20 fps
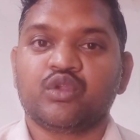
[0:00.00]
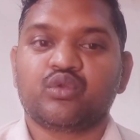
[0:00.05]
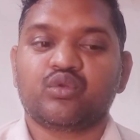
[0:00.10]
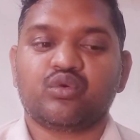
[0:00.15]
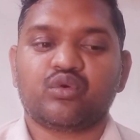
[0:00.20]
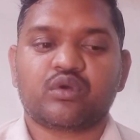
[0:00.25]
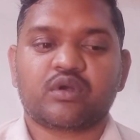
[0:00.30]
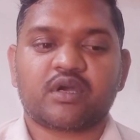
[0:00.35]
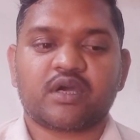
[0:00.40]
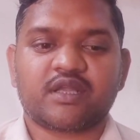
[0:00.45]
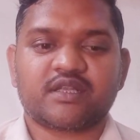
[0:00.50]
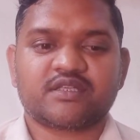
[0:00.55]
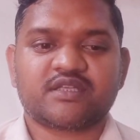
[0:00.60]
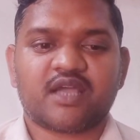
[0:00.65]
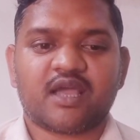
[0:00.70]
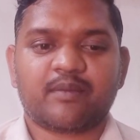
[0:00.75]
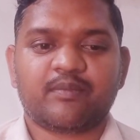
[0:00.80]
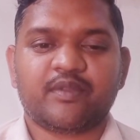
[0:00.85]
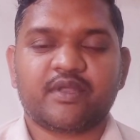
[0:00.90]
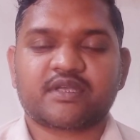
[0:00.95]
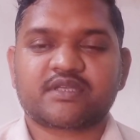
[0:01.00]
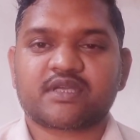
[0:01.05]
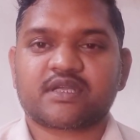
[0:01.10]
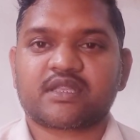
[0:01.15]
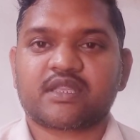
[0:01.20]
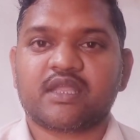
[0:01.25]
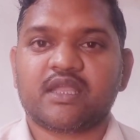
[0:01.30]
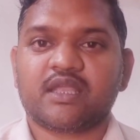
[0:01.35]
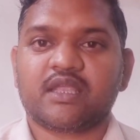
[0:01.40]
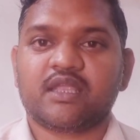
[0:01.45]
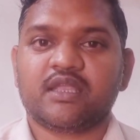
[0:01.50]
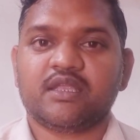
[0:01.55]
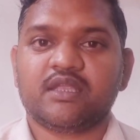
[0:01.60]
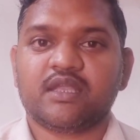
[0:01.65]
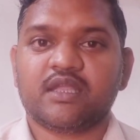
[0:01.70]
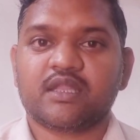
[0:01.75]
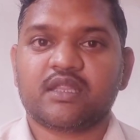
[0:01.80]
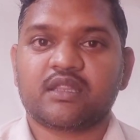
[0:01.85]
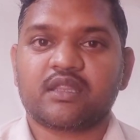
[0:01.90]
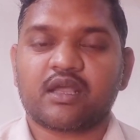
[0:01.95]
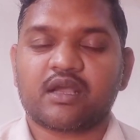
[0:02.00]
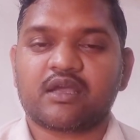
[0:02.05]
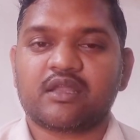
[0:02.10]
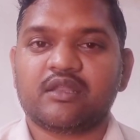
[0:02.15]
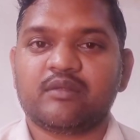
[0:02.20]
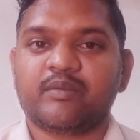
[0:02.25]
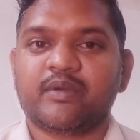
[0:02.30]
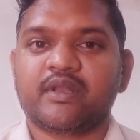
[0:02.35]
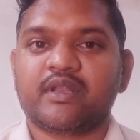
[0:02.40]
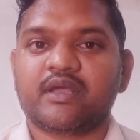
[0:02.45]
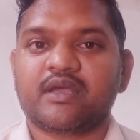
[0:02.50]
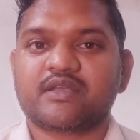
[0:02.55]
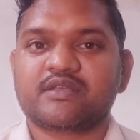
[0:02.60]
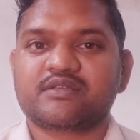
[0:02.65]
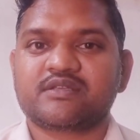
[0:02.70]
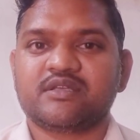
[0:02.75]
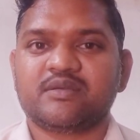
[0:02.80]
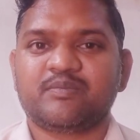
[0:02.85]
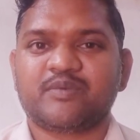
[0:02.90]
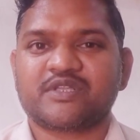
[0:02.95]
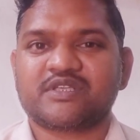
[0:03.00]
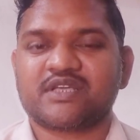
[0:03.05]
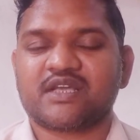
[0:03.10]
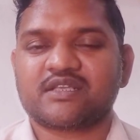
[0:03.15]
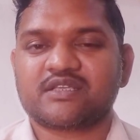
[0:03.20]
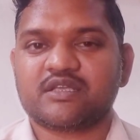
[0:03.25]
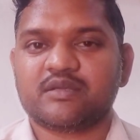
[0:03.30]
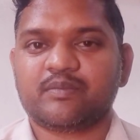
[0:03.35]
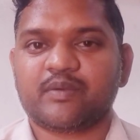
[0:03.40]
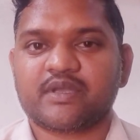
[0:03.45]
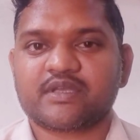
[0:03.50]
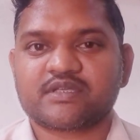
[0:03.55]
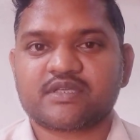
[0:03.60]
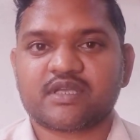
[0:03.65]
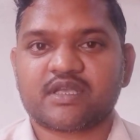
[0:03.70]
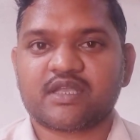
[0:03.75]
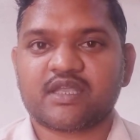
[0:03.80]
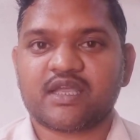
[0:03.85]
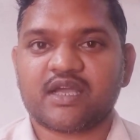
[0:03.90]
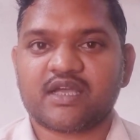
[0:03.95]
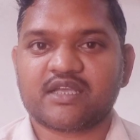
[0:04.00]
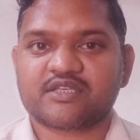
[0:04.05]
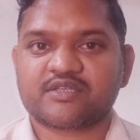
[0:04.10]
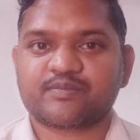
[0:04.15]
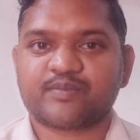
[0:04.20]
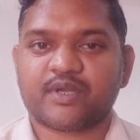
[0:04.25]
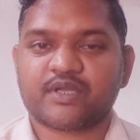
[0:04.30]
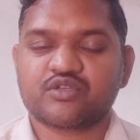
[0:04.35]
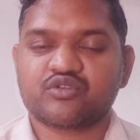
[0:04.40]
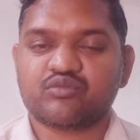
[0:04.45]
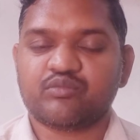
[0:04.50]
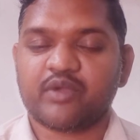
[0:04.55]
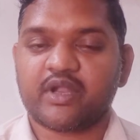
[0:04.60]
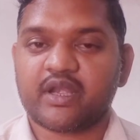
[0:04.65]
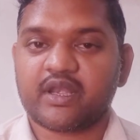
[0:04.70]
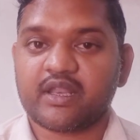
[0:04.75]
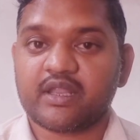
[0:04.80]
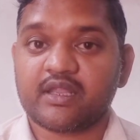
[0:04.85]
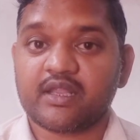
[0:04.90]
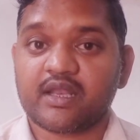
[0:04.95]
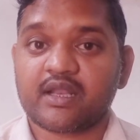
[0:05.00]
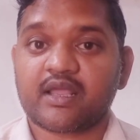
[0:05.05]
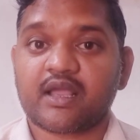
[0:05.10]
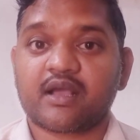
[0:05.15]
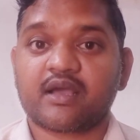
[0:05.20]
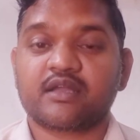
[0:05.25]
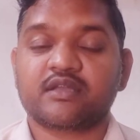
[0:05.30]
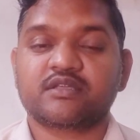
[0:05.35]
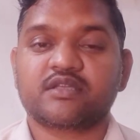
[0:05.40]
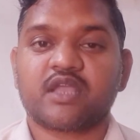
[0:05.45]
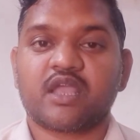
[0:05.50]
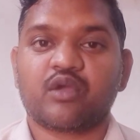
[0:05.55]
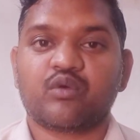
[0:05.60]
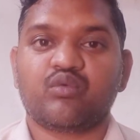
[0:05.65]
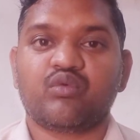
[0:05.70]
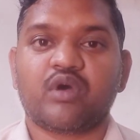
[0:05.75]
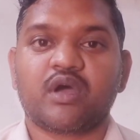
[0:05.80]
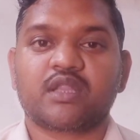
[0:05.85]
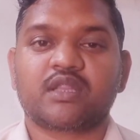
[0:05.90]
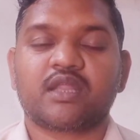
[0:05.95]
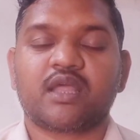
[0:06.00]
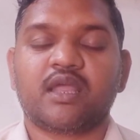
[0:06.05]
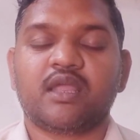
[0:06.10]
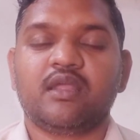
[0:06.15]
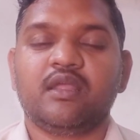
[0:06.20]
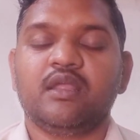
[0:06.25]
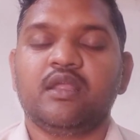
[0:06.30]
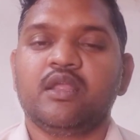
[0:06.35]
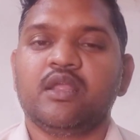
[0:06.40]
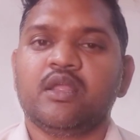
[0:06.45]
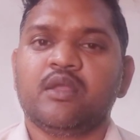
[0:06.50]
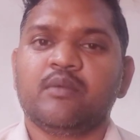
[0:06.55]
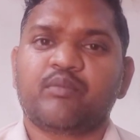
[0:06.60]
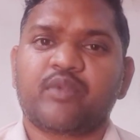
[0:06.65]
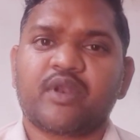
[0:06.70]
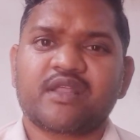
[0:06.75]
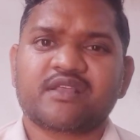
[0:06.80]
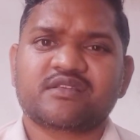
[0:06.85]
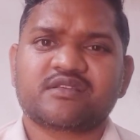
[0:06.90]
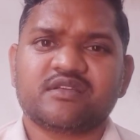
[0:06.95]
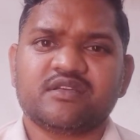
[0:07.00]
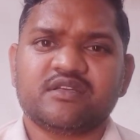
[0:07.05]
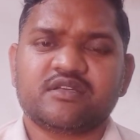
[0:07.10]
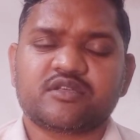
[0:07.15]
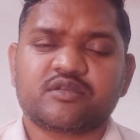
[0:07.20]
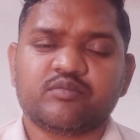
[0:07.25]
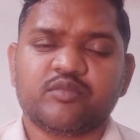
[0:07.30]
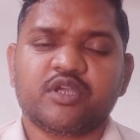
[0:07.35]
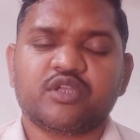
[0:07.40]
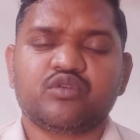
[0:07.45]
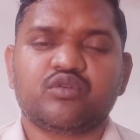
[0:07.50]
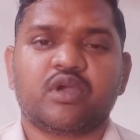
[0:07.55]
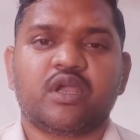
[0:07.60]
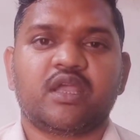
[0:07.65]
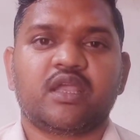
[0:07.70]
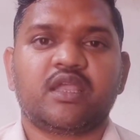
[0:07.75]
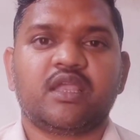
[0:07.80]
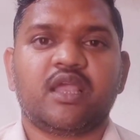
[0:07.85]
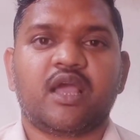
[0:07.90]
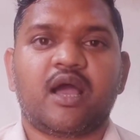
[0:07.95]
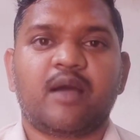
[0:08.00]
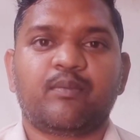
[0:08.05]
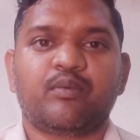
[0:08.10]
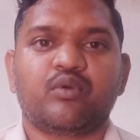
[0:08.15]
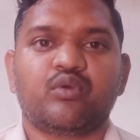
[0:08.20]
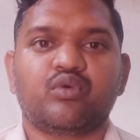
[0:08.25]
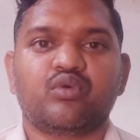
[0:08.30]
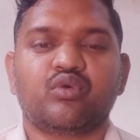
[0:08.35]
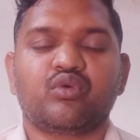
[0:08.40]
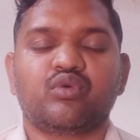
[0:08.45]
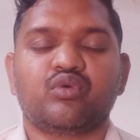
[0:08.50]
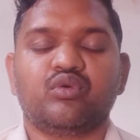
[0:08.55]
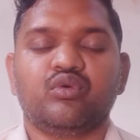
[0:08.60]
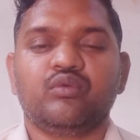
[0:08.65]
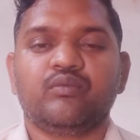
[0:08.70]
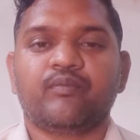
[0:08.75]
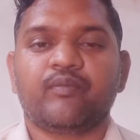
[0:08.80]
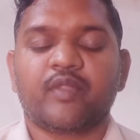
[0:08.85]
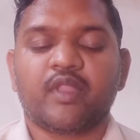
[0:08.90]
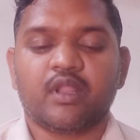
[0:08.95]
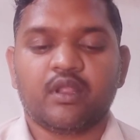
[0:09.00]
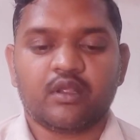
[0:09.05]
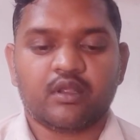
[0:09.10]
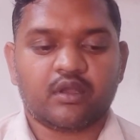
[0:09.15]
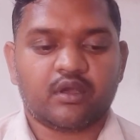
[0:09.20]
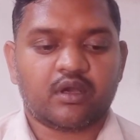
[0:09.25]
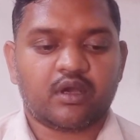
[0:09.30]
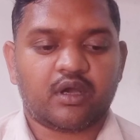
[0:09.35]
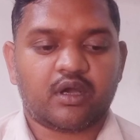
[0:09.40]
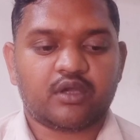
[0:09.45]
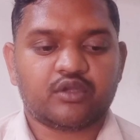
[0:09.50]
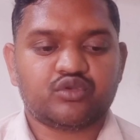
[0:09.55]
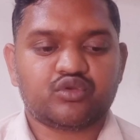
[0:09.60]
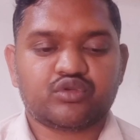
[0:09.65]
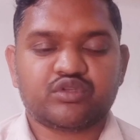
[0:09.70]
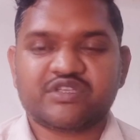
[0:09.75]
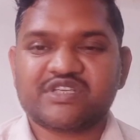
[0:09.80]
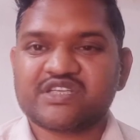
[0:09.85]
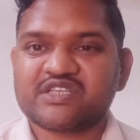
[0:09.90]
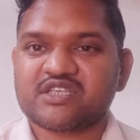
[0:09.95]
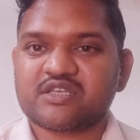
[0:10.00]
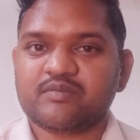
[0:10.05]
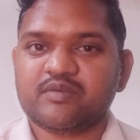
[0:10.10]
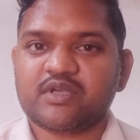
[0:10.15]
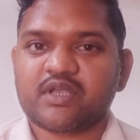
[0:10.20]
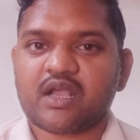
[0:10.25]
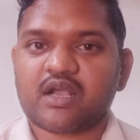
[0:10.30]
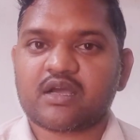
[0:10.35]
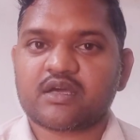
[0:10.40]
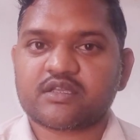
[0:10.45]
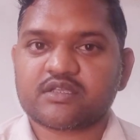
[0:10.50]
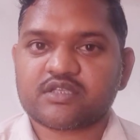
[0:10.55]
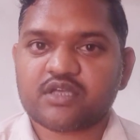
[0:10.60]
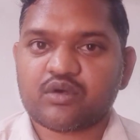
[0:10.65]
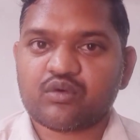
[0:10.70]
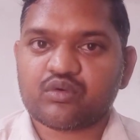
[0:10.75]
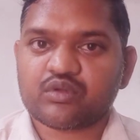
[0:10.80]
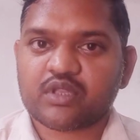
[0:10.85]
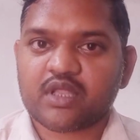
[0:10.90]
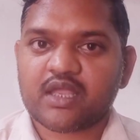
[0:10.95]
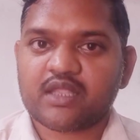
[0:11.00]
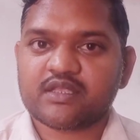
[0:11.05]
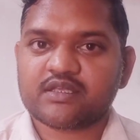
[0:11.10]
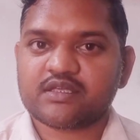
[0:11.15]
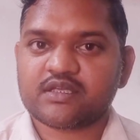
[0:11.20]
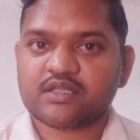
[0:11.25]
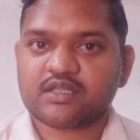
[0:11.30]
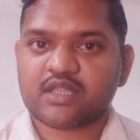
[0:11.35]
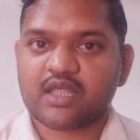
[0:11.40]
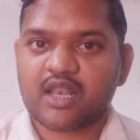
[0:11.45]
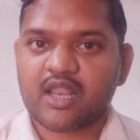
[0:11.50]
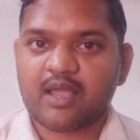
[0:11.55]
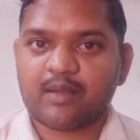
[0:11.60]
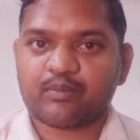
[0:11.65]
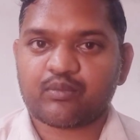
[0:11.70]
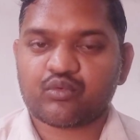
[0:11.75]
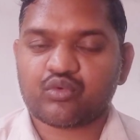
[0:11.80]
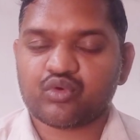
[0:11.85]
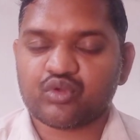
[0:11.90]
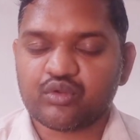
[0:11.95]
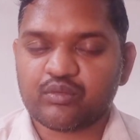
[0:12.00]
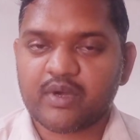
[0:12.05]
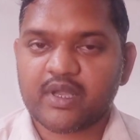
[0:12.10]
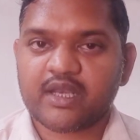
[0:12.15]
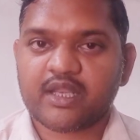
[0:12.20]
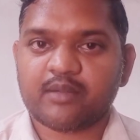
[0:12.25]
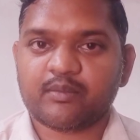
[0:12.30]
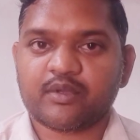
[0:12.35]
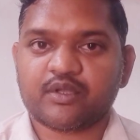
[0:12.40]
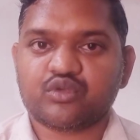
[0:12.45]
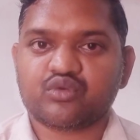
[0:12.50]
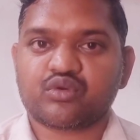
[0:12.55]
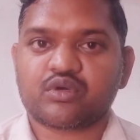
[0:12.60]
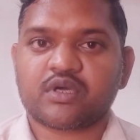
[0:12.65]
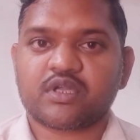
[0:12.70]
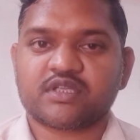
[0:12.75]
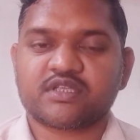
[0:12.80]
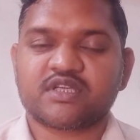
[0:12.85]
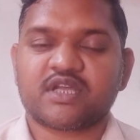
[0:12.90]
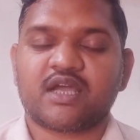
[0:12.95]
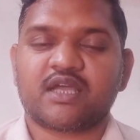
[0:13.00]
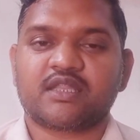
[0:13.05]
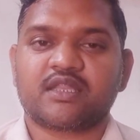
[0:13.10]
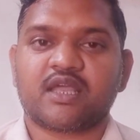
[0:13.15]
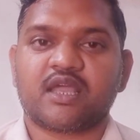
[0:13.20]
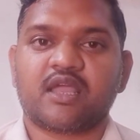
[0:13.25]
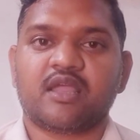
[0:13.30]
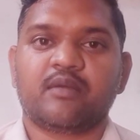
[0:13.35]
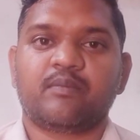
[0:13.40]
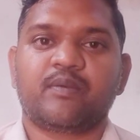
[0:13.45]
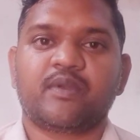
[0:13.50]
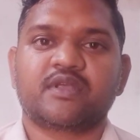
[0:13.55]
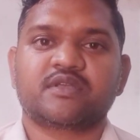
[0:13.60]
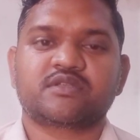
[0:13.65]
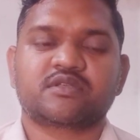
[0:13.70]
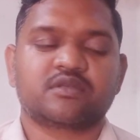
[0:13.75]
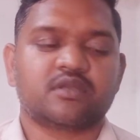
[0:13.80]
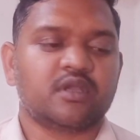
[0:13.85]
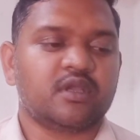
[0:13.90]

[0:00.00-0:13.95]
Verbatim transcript: तो खर्चा आप देख सकते हैं कि ये तकरीबन 80 पचासी पैसे के आसपास जो मटेरियल का खर्चा है वो आता है प्लस इसमें जो है कि आप लोगों को जो जे का खर्चा होता है जैसे तालाब खुदवाने में जो खर्चा आता है प्लस